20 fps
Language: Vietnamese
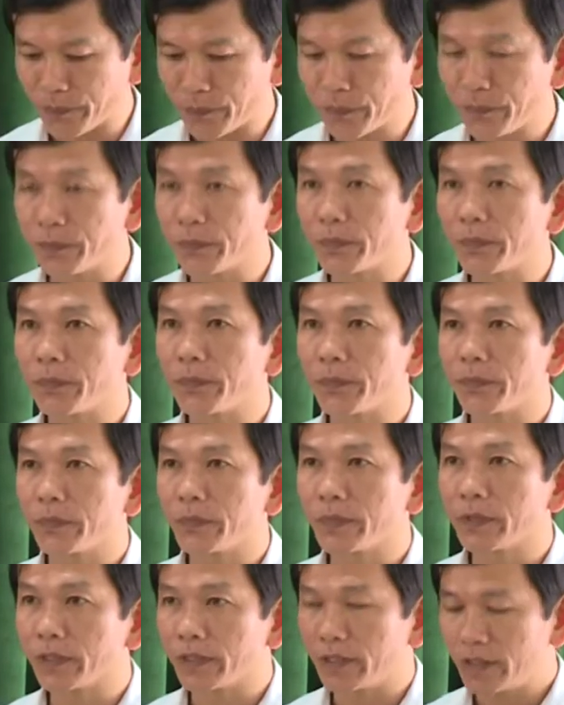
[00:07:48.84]
bài dự thi
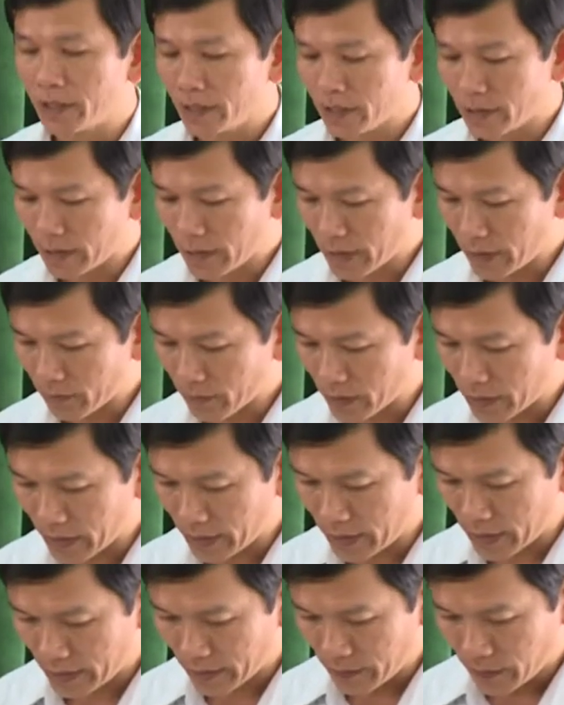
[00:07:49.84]
với đầy đủ các
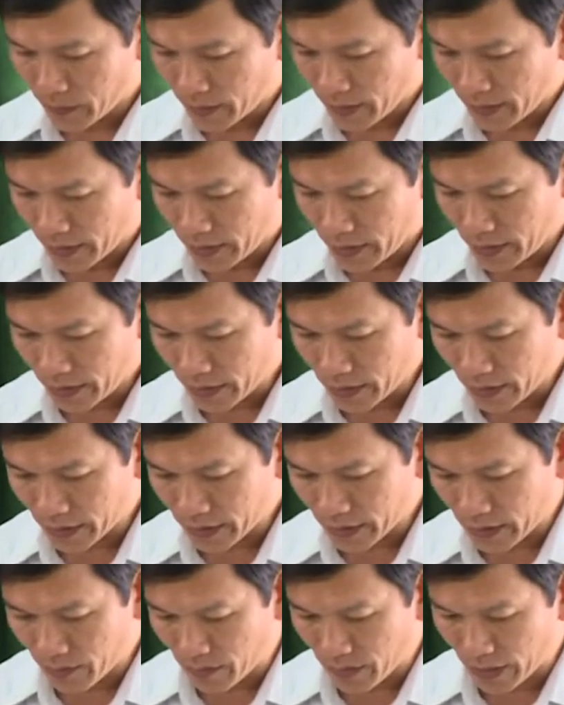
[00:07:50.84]
thành phần đối tượng trên
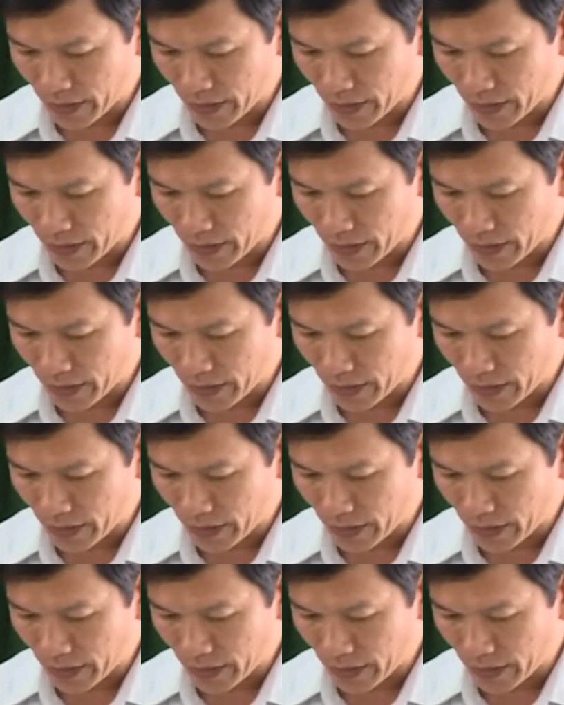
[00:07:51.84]
địa bàn